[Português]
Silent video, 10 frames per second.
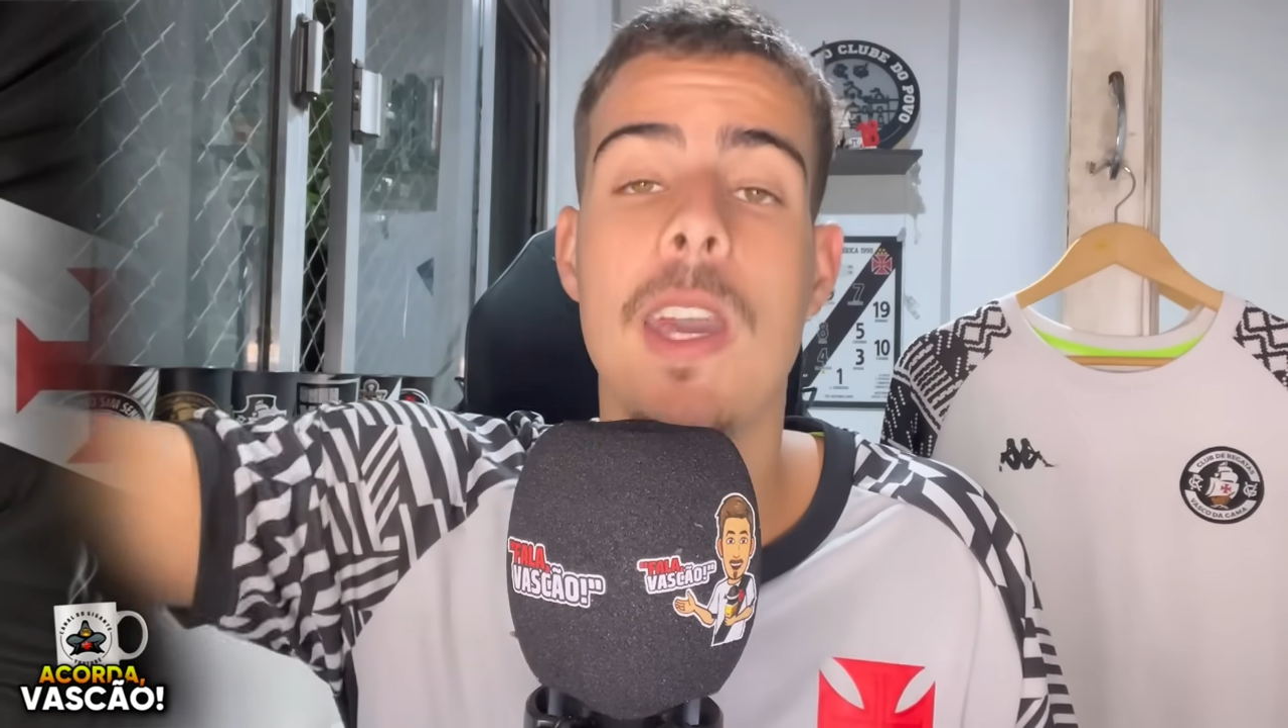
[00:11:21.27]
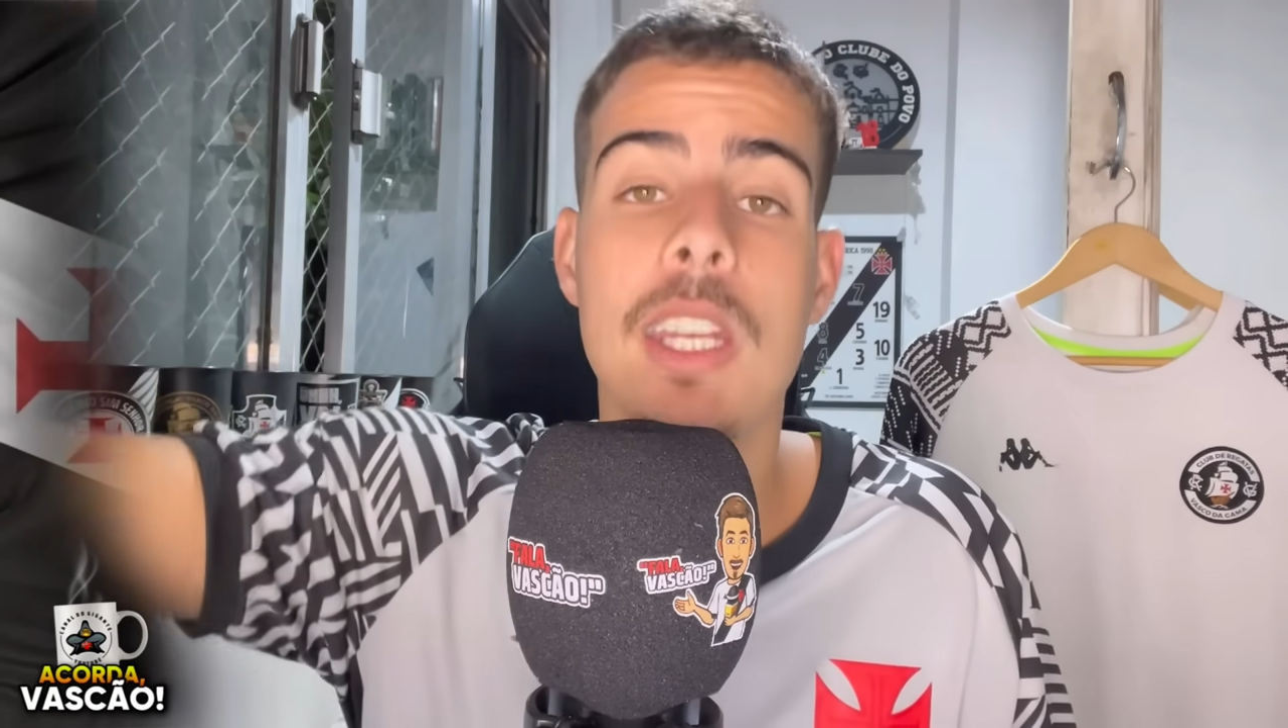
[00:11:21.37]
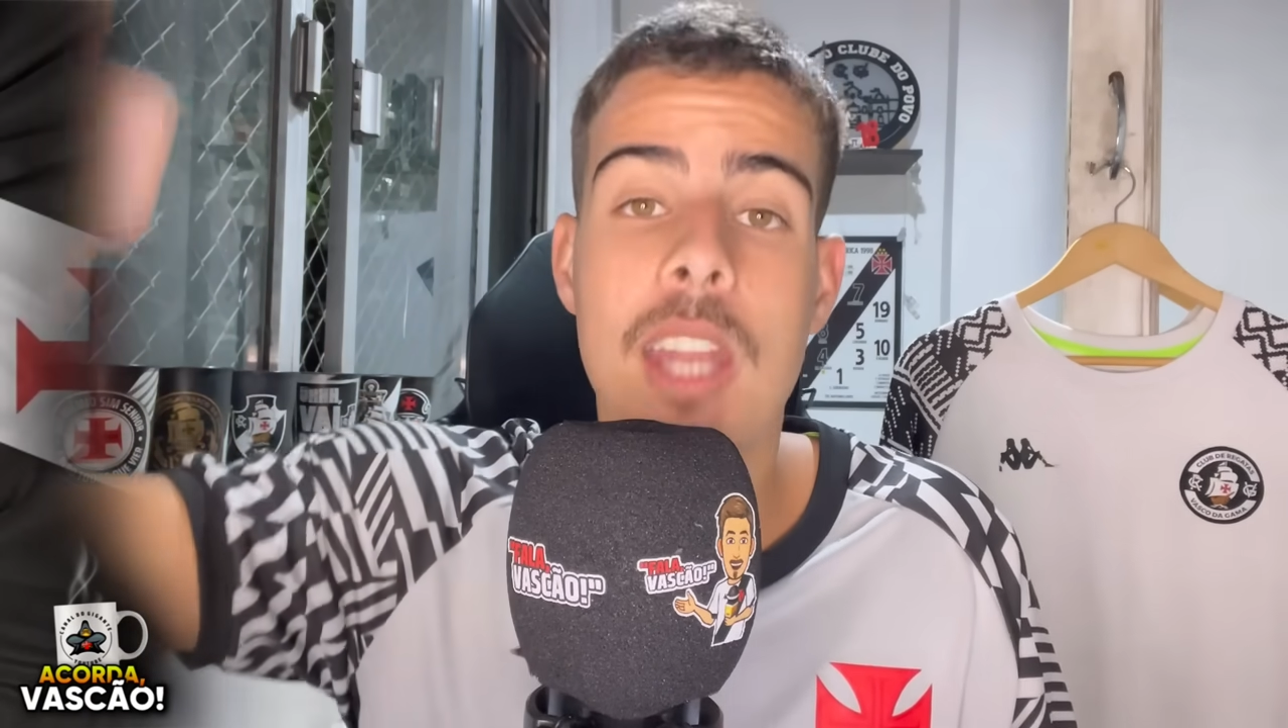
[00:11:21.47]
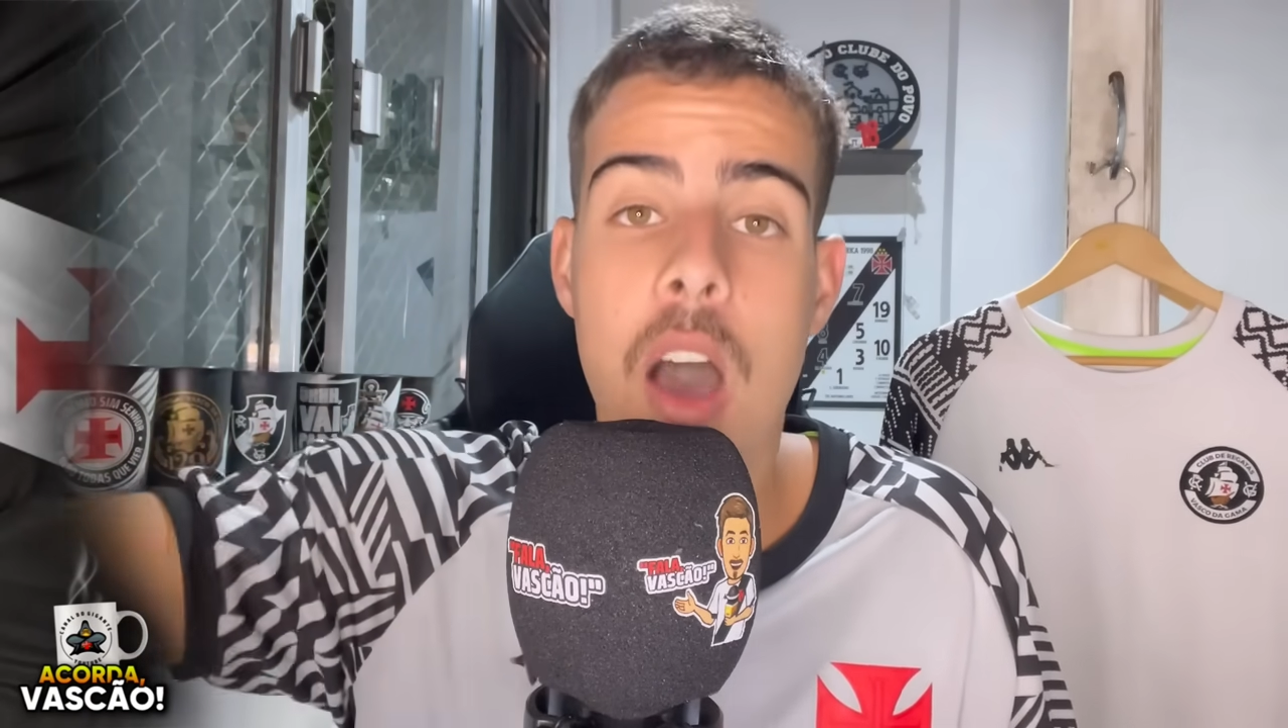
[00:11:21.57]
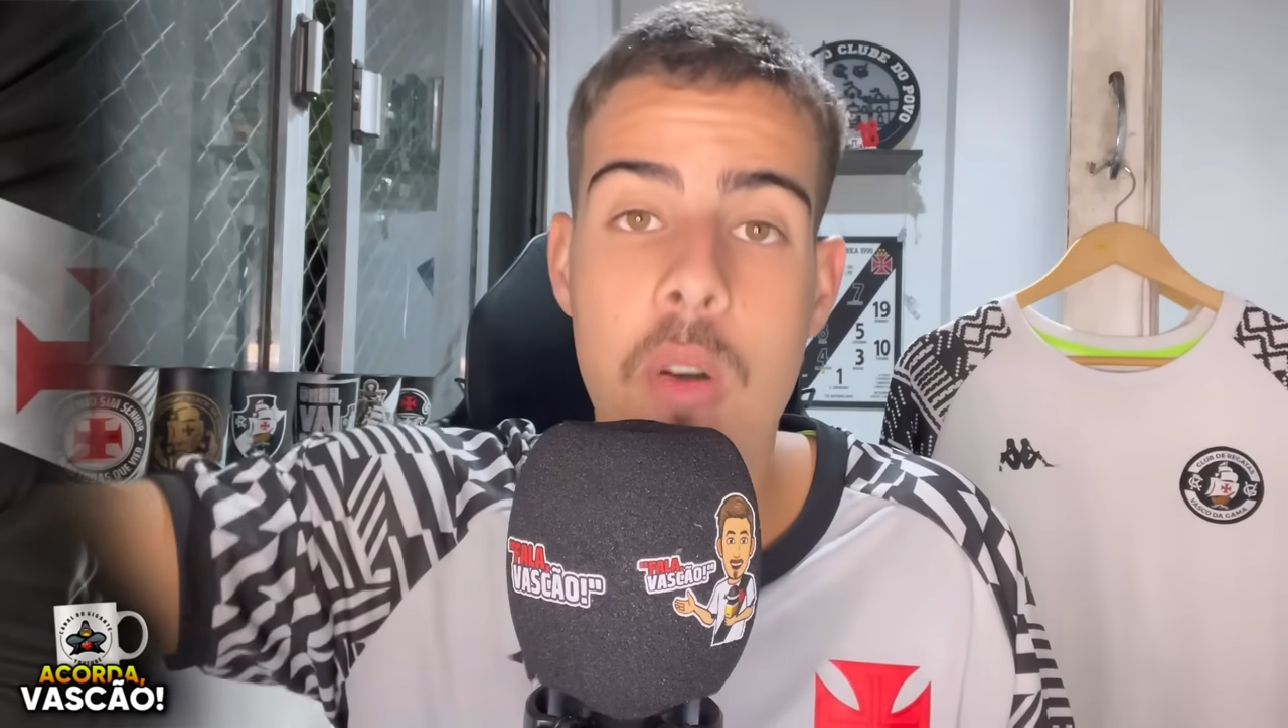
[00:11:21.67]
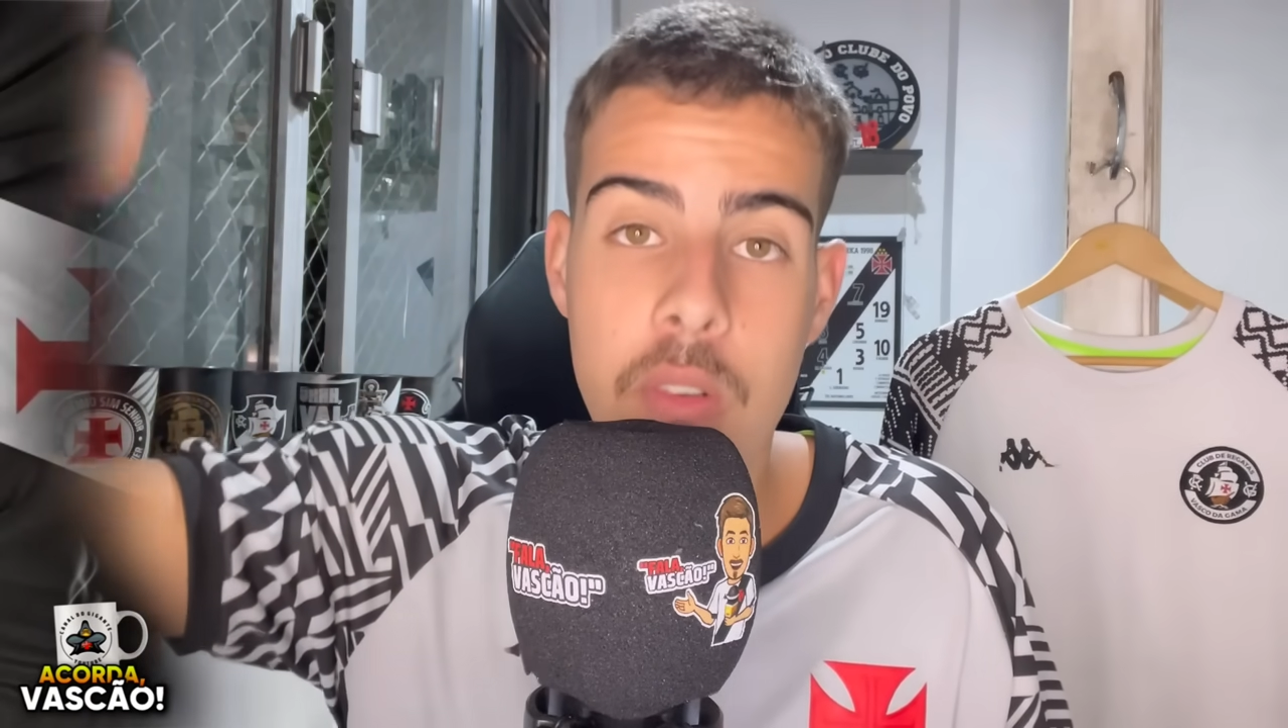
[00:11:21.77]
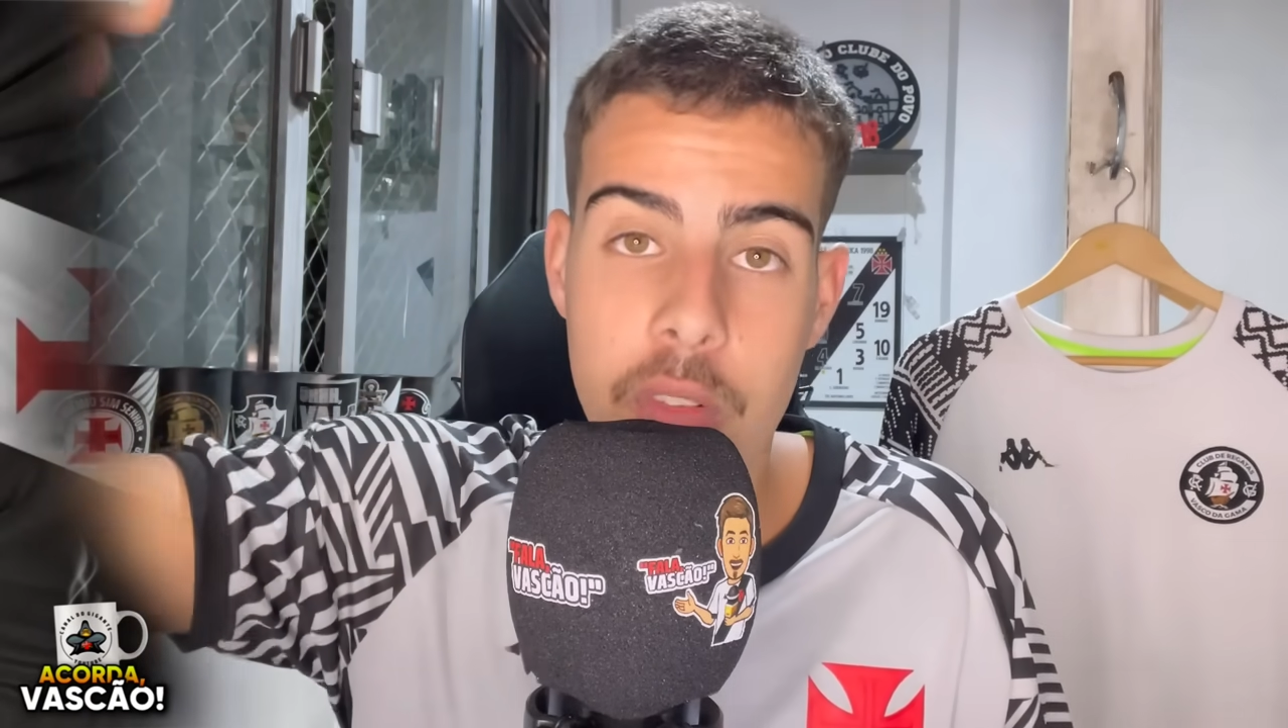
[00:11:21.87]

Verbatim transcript: e não